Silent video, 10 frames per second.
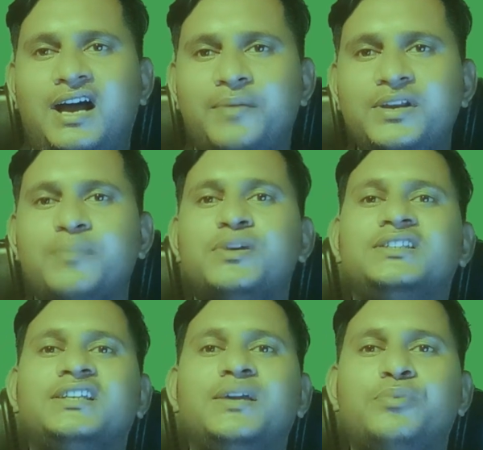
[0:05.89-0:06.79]
আমি
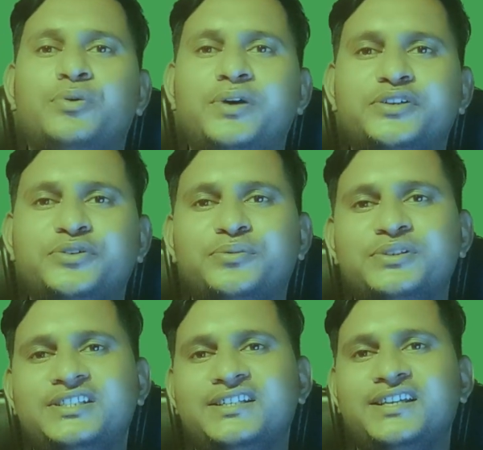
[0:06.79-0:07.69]
আপনাদেরকে প্রোভাইড করব
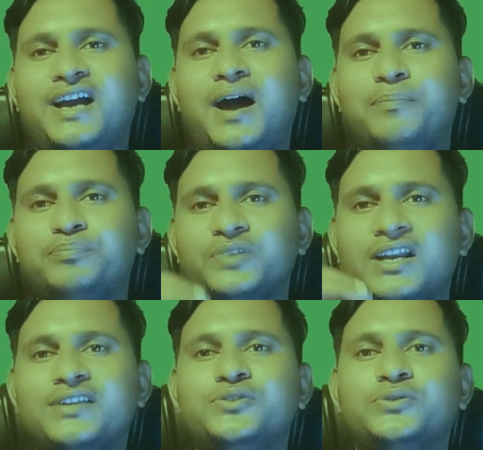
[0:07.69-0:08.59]
যে
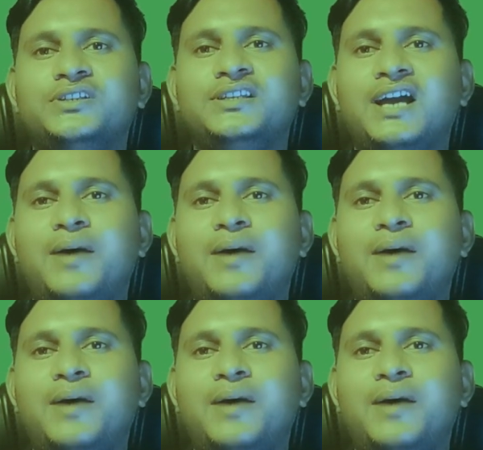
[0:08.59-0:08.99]
আপনারা যদি